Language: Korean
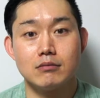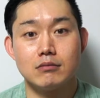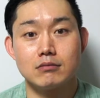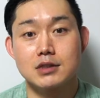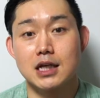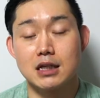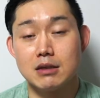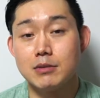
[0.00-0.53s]

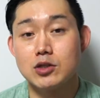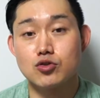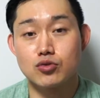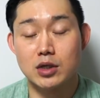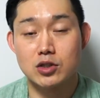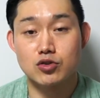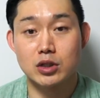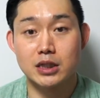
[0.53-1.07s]
자, 이미
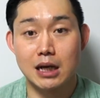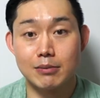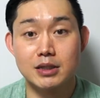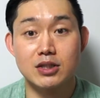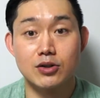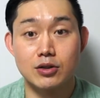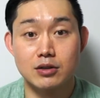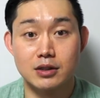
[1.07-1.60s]
중간중간 답을
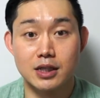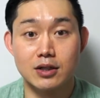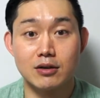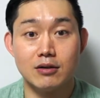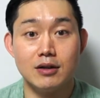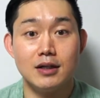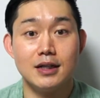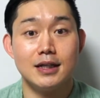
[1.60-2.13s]

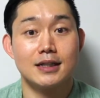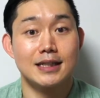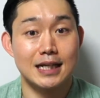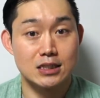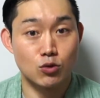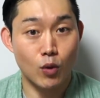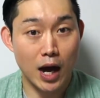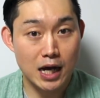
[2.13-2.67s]
드렸는데요. 다시
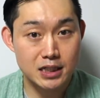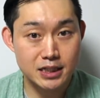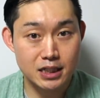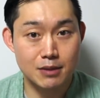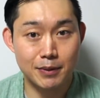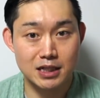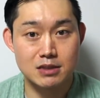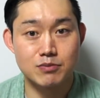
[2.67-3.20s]
확실히
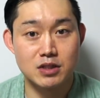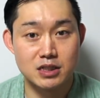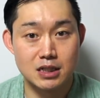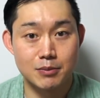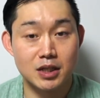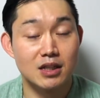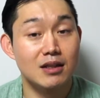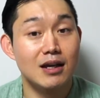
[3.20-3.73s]

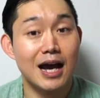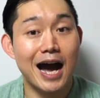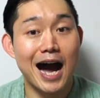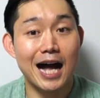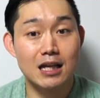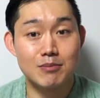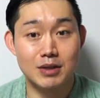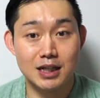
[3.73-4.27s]
말씀드리자면
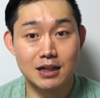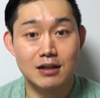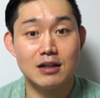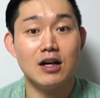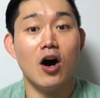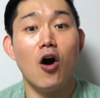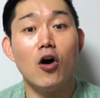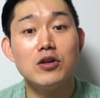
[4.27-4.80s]
아닙니다.
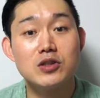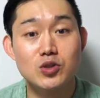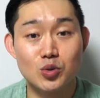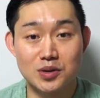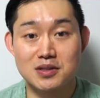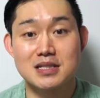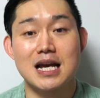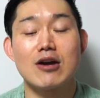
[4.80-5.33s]
어느
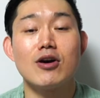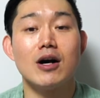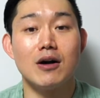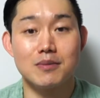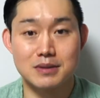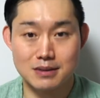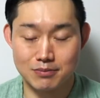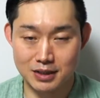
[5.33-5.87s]
쪽이든
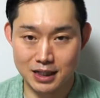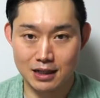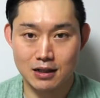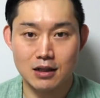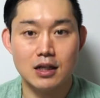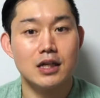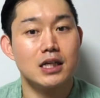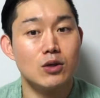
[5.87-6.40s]
상관없습니다.
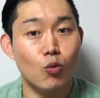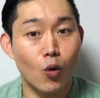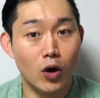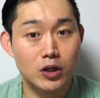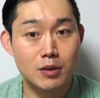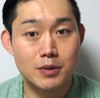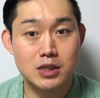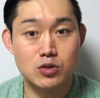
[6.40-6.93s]

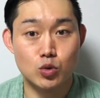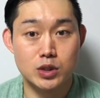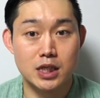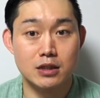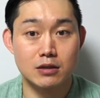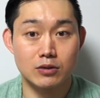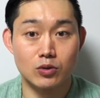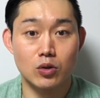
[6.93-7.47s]

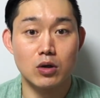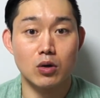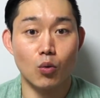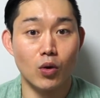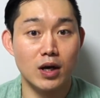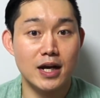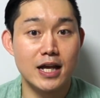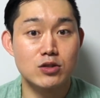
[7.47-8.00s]
원어민조차들도
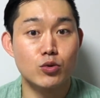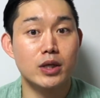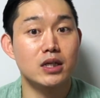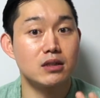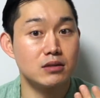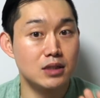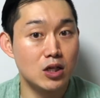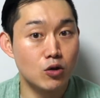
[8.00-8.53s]
원래 소리
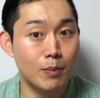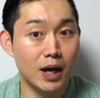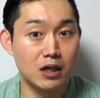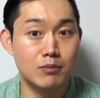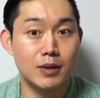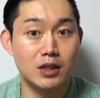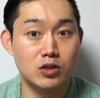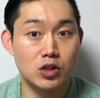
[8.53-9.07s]
그대로
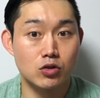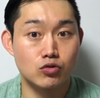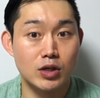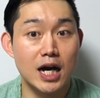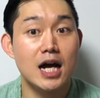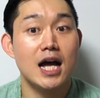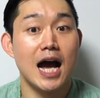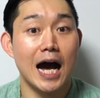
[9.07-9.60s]
발음하는
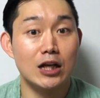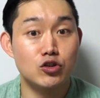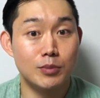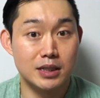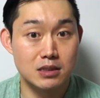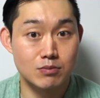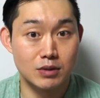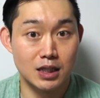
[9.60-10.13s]
경우가 아주
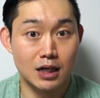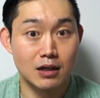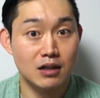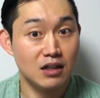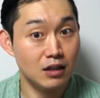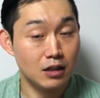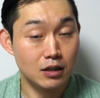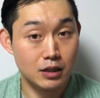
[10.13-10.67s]
많습니다.
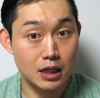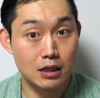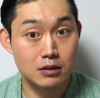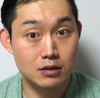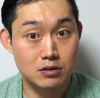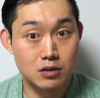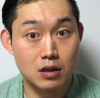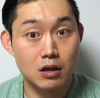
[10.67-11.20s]
예를
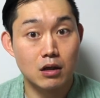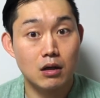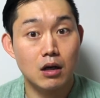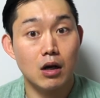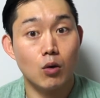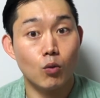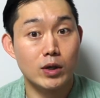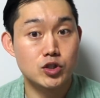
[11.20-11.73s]
들어서
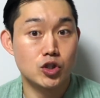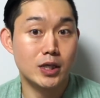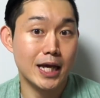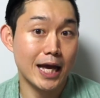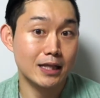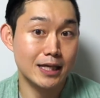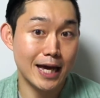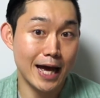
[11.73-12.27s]
what you
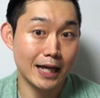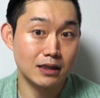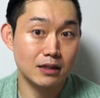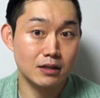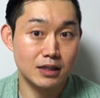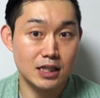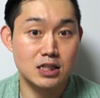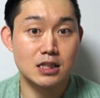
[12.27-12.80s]
can get
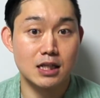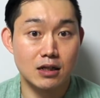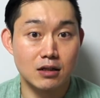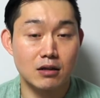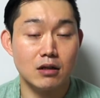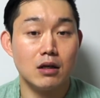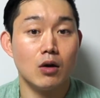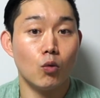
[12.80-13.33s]

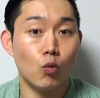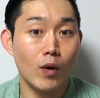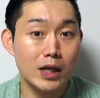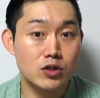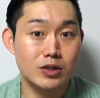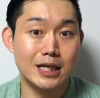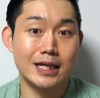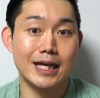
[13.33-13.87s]
대신에요. what
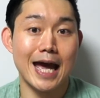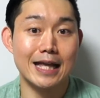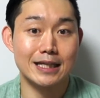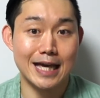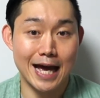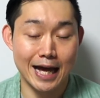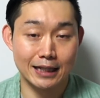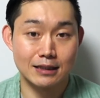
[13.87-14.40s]
you can get
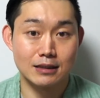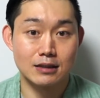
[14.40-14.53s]
get